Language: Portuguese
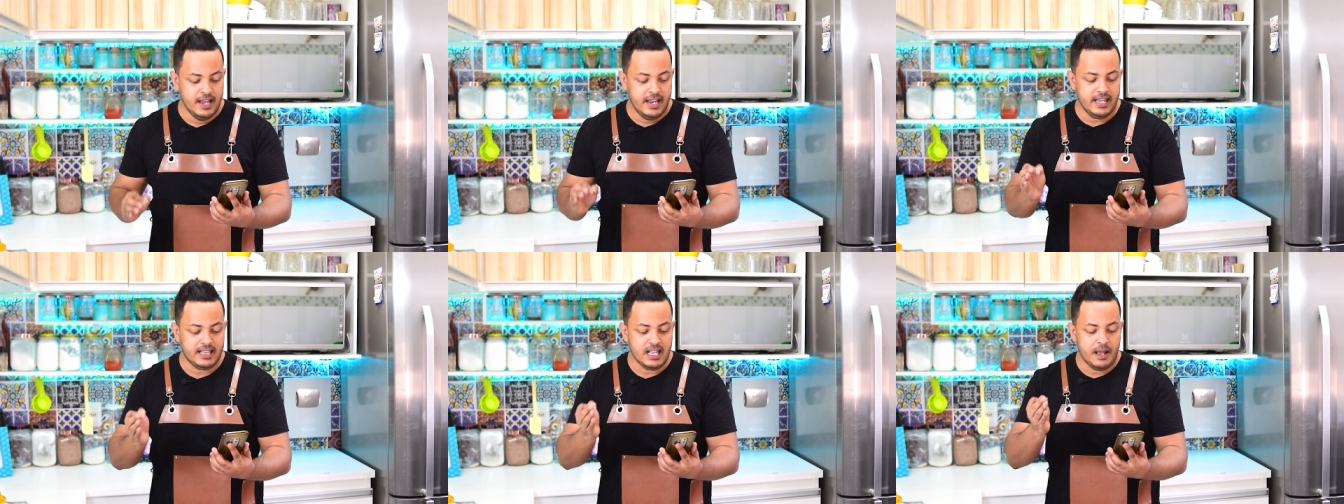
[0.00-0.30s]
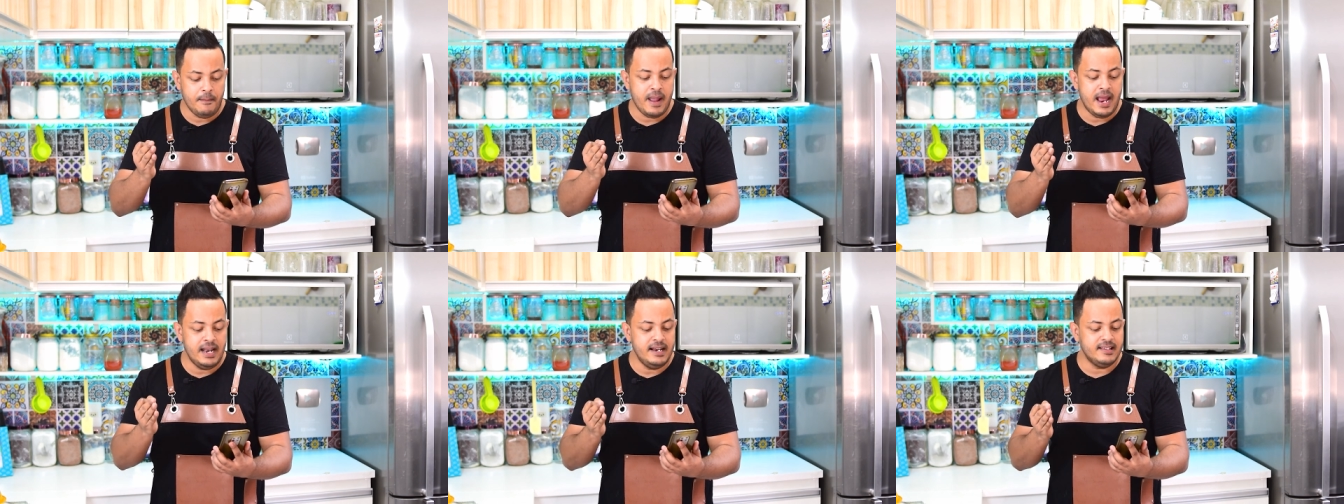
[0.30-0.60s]
E
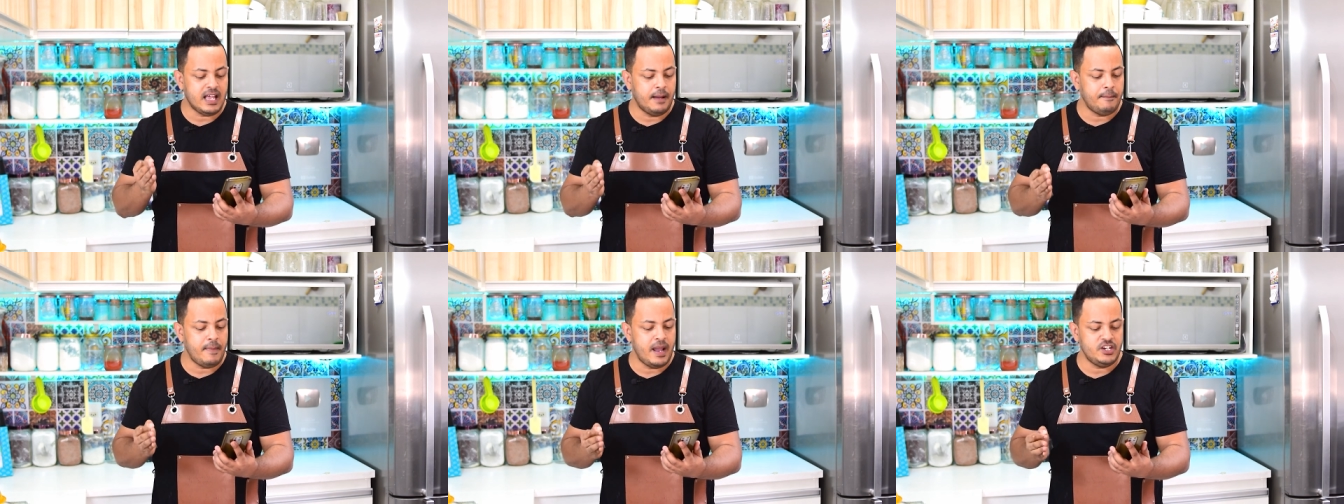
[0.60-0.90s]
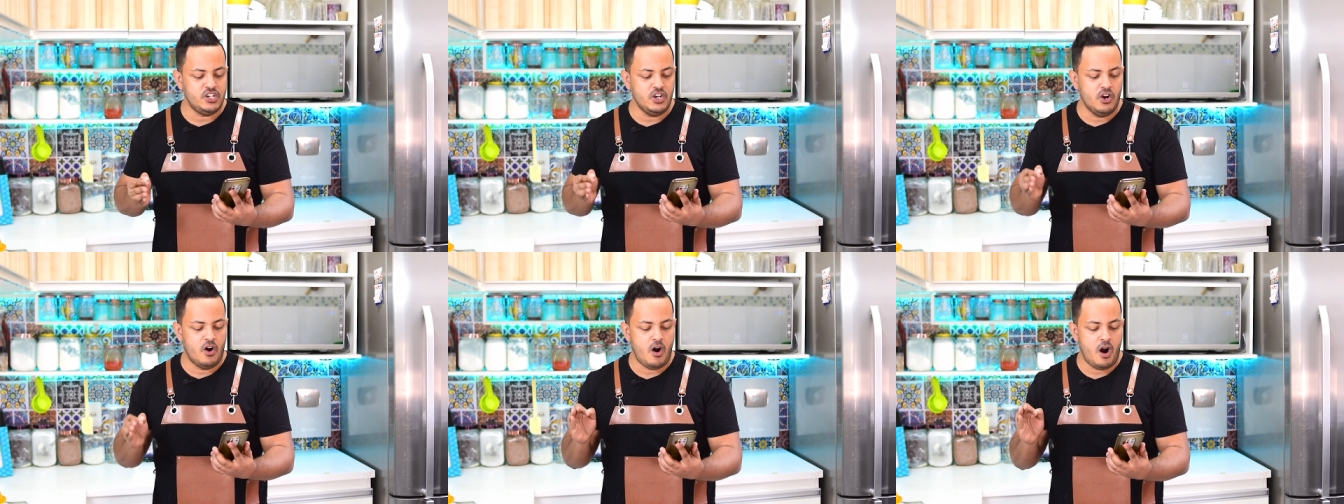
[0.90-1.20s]
também a
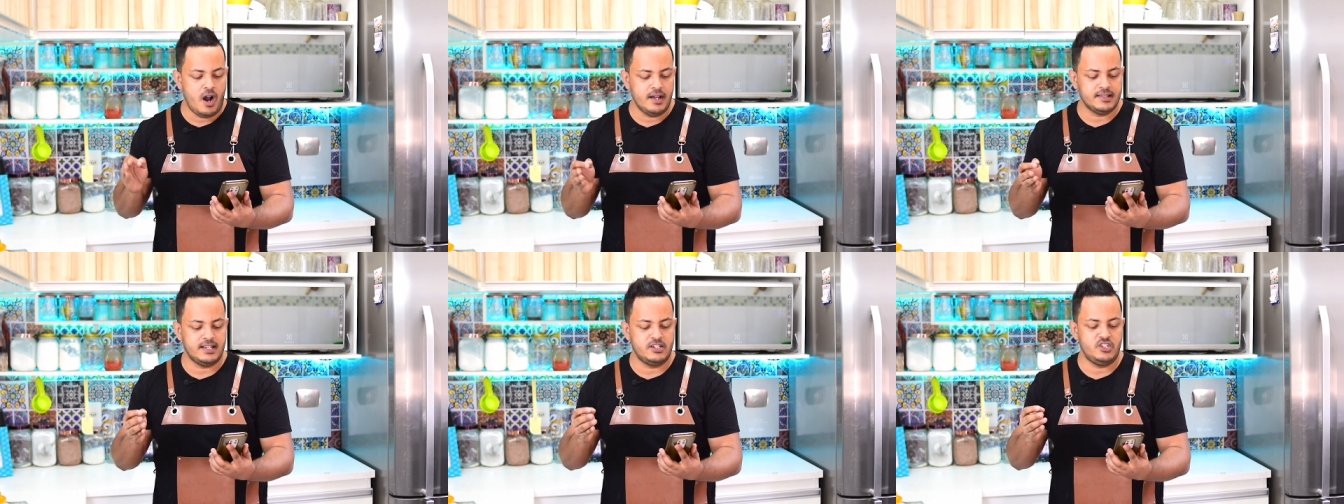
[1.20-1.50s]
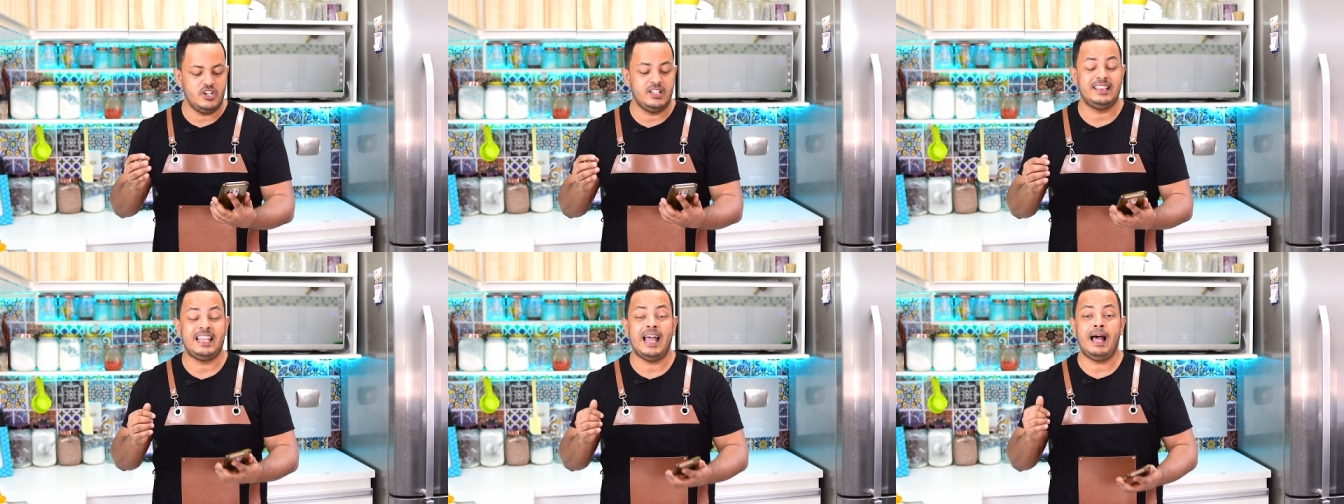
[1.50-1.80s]
Elizabeth Rosa,
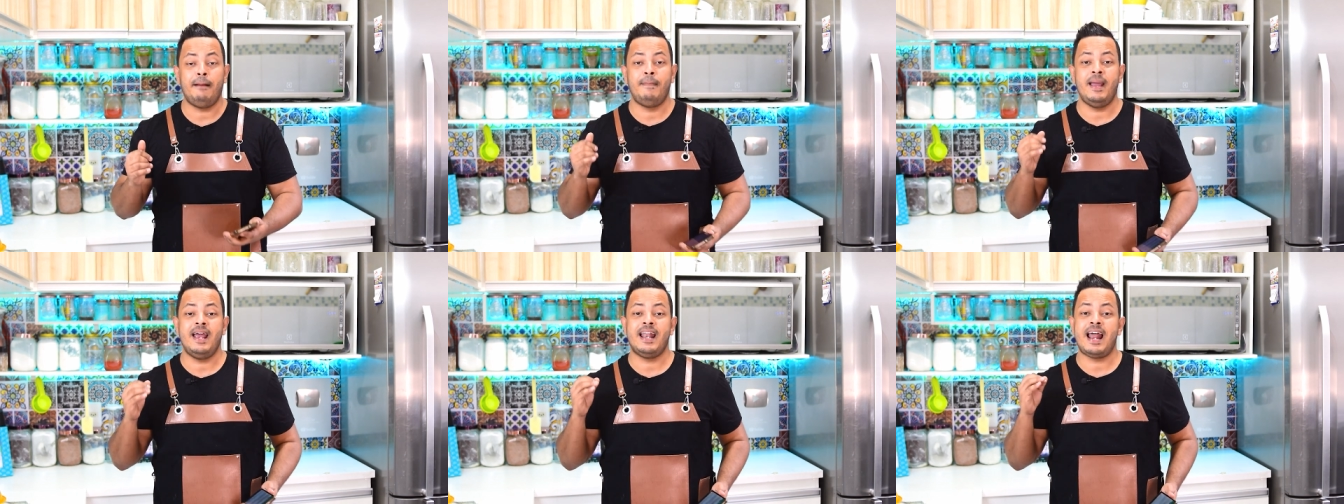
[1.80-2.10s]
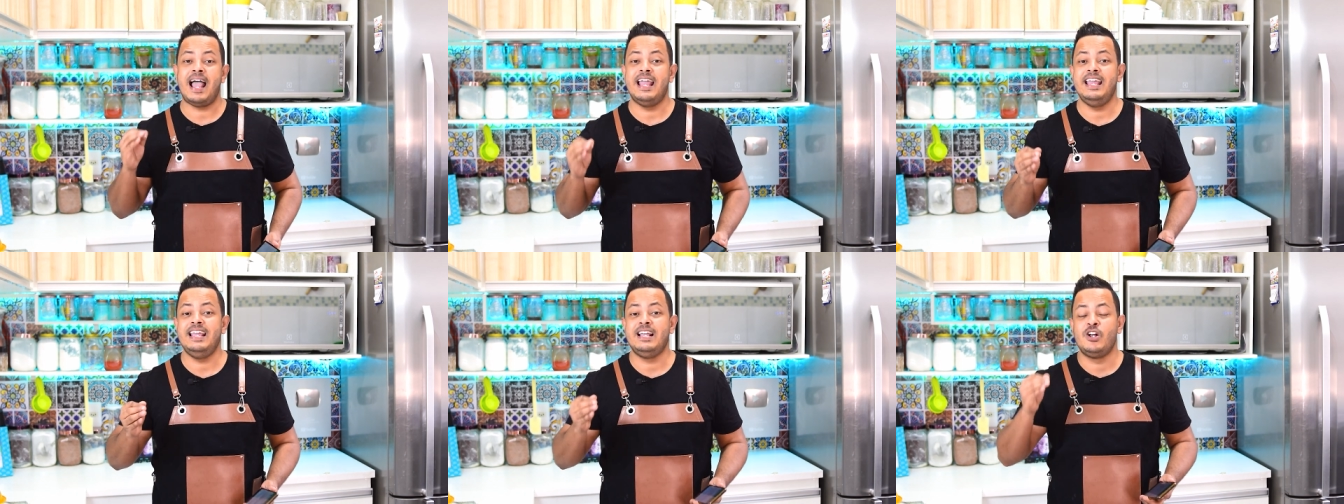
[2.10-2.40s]
de
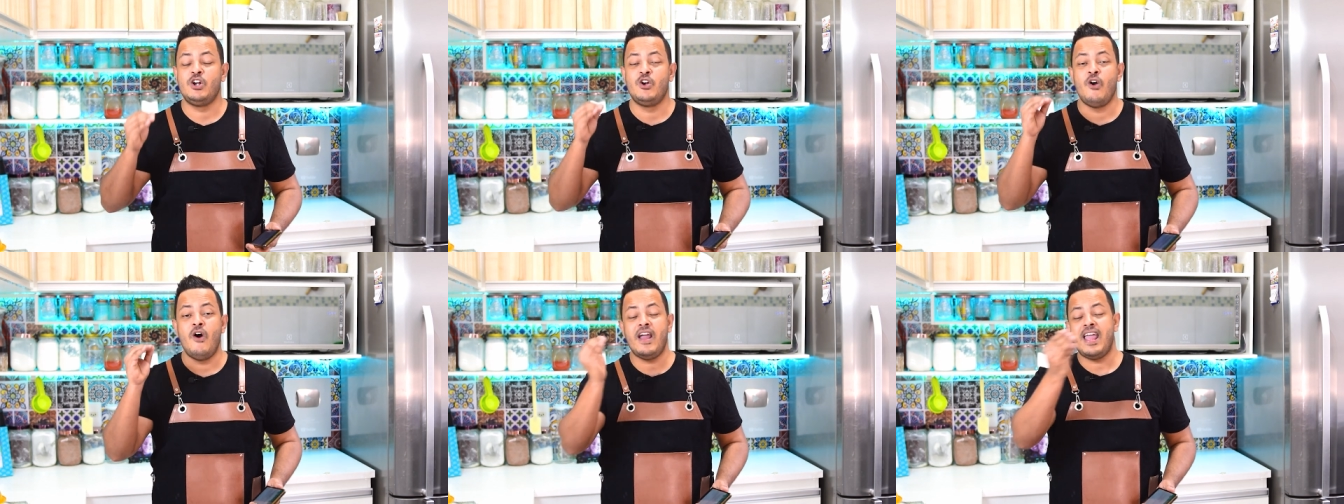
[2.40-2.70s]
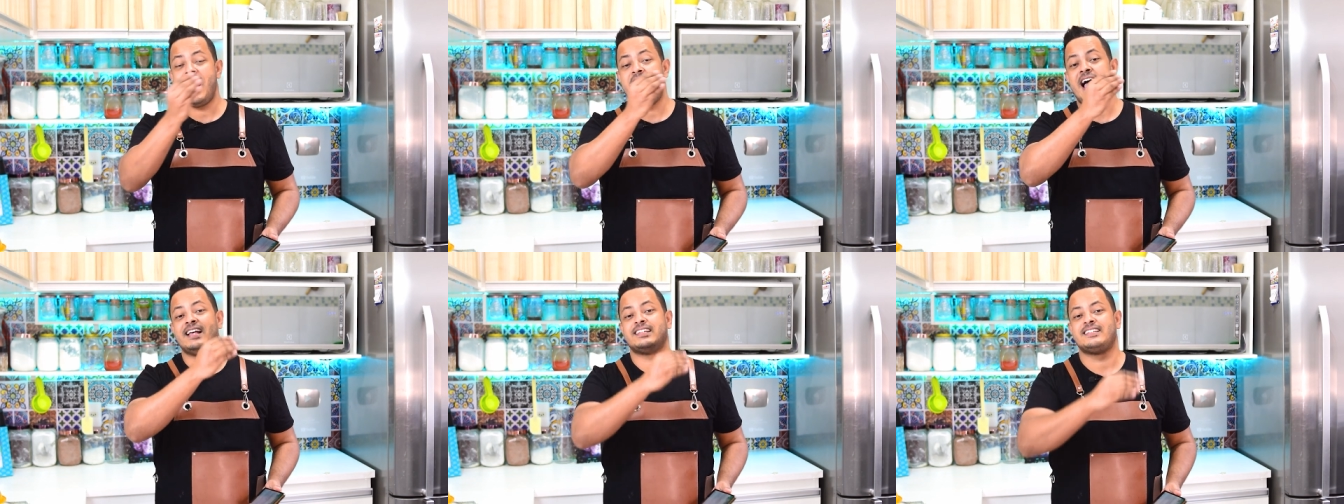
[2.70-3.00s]
Taberaí,
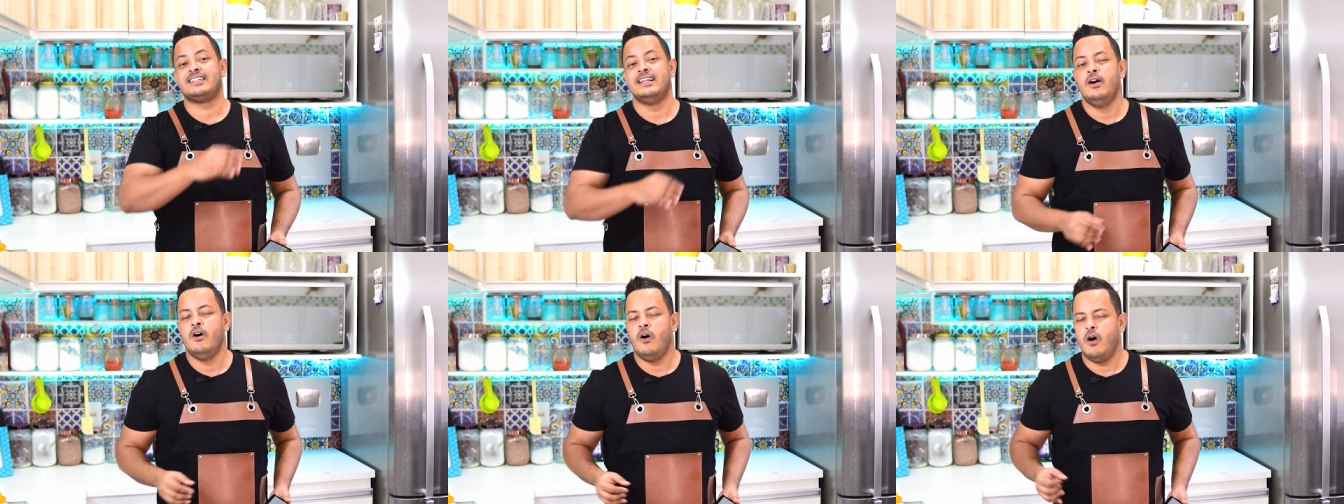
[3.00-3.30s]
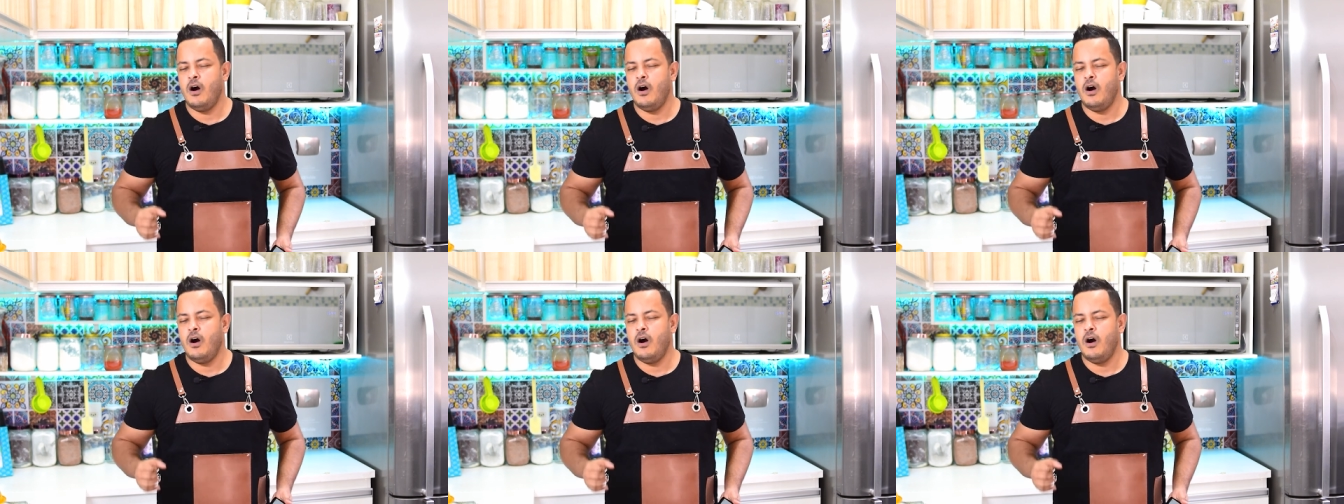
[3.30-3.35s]
Goiás.